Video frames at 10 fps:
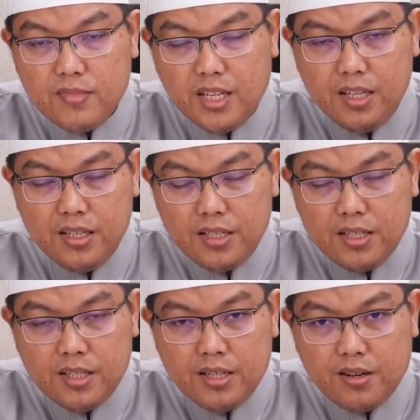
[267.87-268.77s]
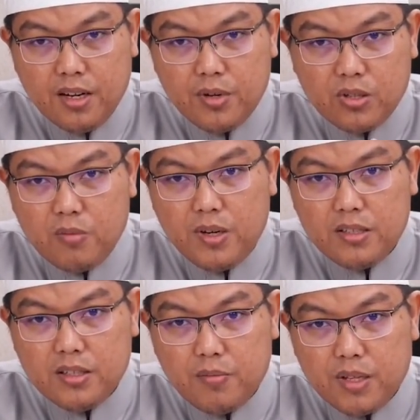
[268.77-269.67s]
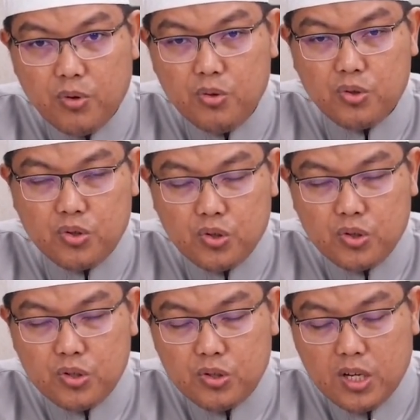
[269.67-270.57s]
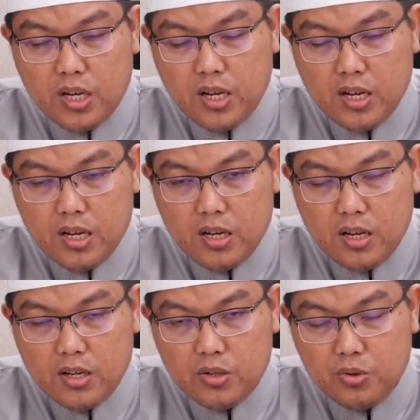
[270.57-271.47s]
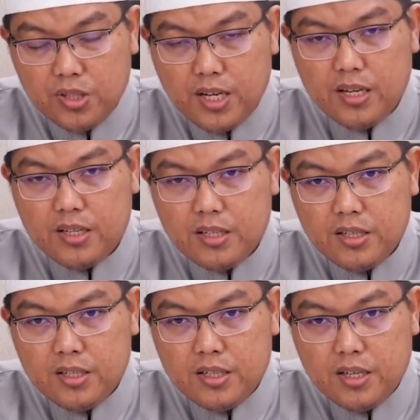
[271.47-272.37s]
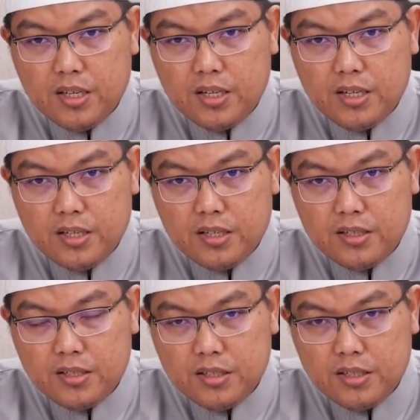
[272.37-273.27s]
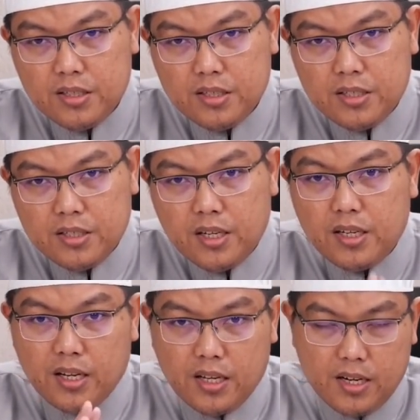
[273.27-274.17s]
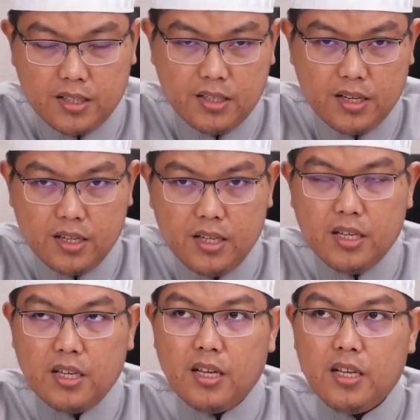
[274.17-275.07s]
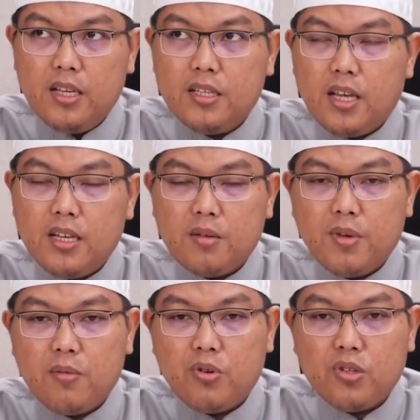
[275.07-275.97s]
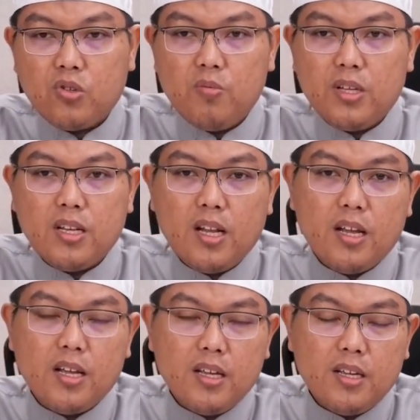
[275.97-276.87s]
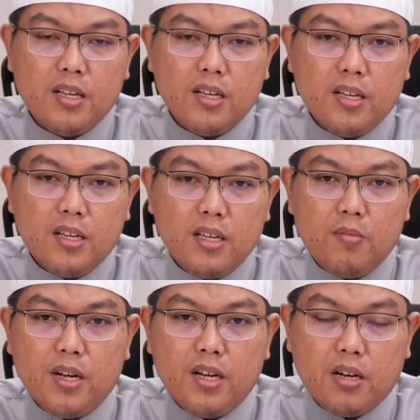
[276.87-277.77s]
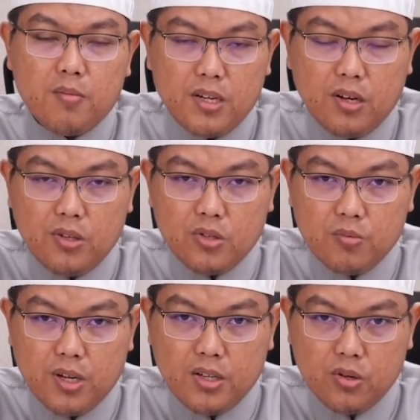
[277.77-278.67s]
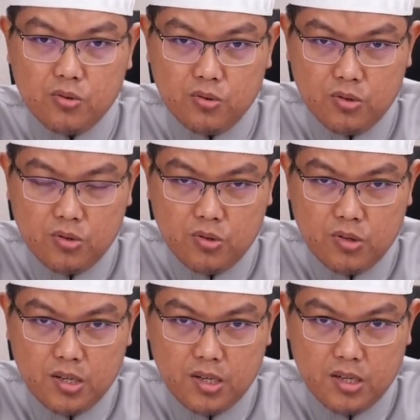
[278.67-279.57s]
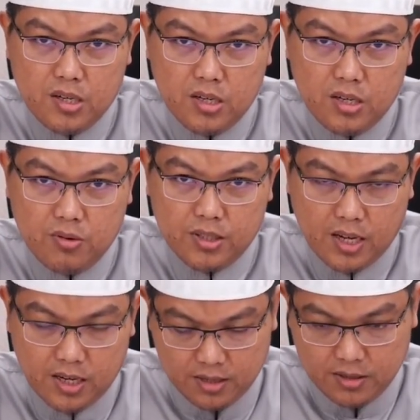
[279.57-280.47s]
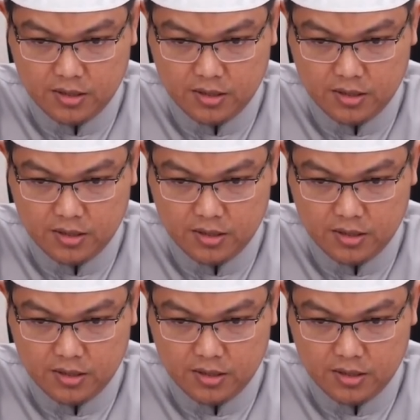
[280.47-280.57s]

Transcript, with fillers: Jadi orang yang bertobat dapat bonus uh, dunia uh, dan akhirat ya. Jadi ini saya ingin sampaikan bahwasanya tobat adalah ibadah kepada Allah Subhanahu eh, wa taala.